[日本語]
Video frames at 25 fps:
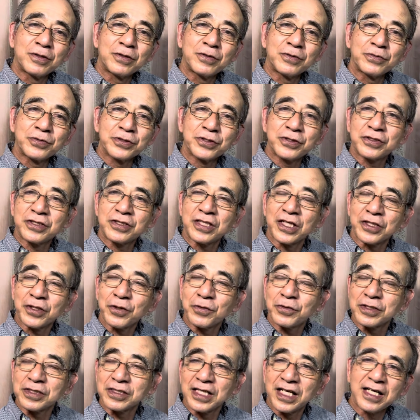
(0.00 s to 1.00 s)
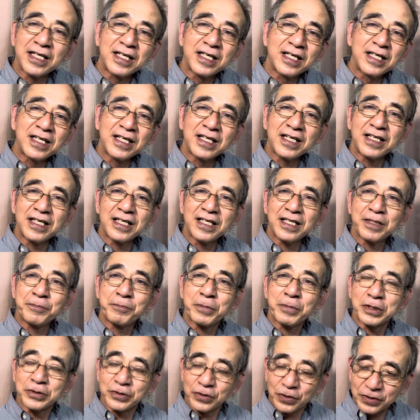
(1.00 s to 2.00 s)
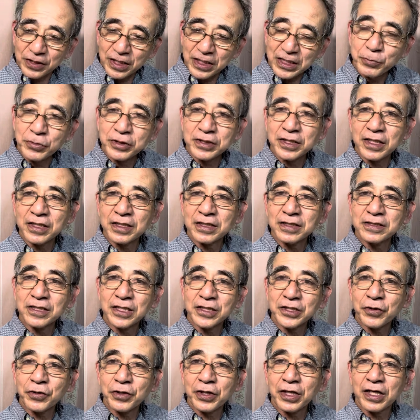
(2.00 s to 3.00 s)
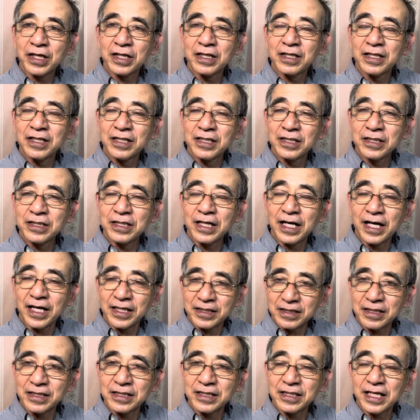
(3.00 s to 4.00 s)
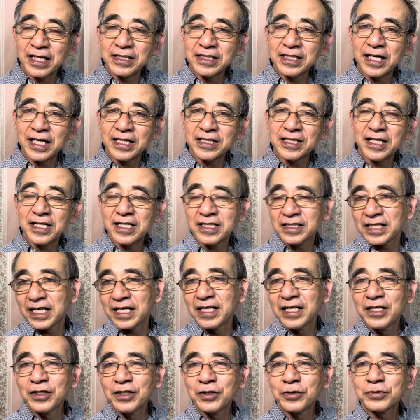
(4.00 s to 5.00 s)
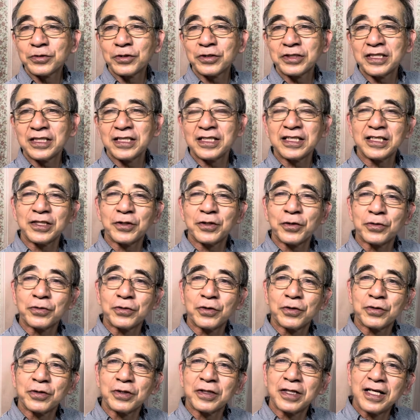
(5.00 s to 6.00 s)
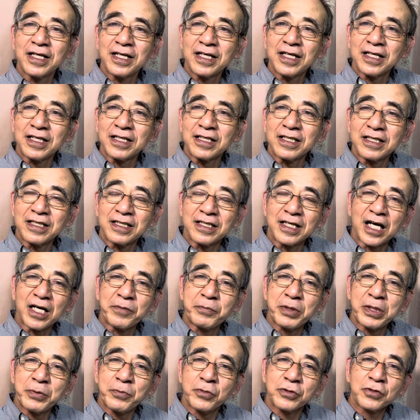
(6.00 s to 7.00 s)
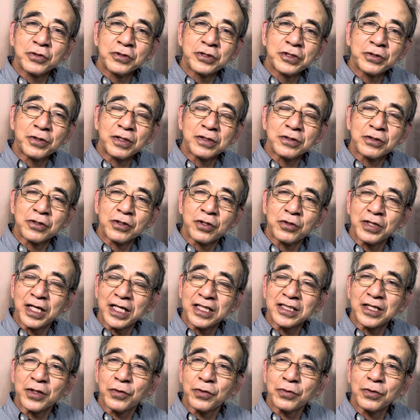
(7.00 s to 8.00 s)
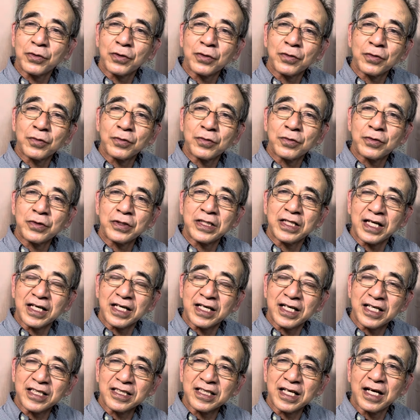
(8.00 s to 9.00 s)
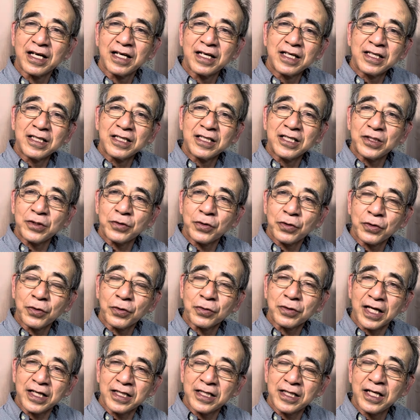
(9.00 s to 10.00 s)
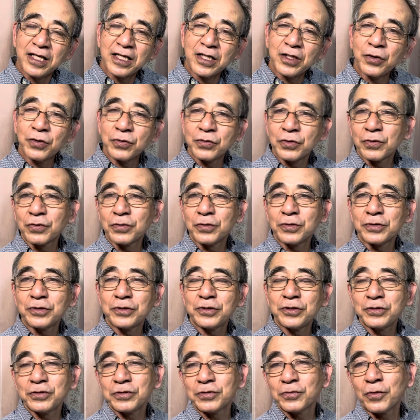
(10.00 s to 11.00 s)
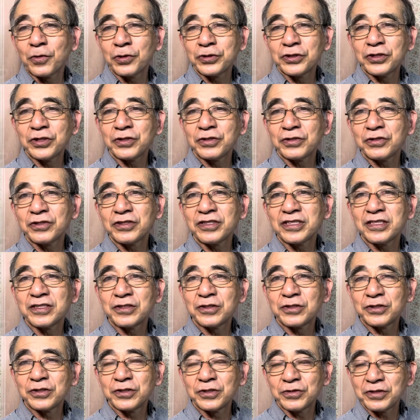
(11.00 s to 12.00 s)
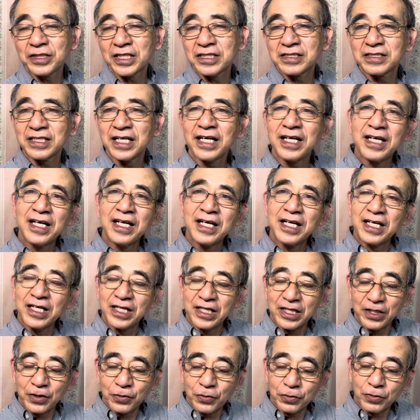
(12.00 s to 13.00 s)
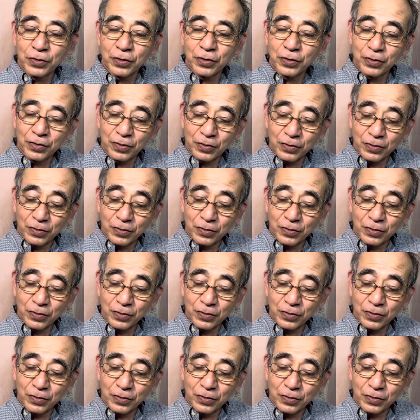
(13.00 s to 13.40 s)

普通選挙ですね、えーまあ、女性にも選挙権あ権利が与えられて本当にこの、えー、安倍元首相が唱えたこの開かれたインド洋太平洋のこの銃、保守自ですね、えー、この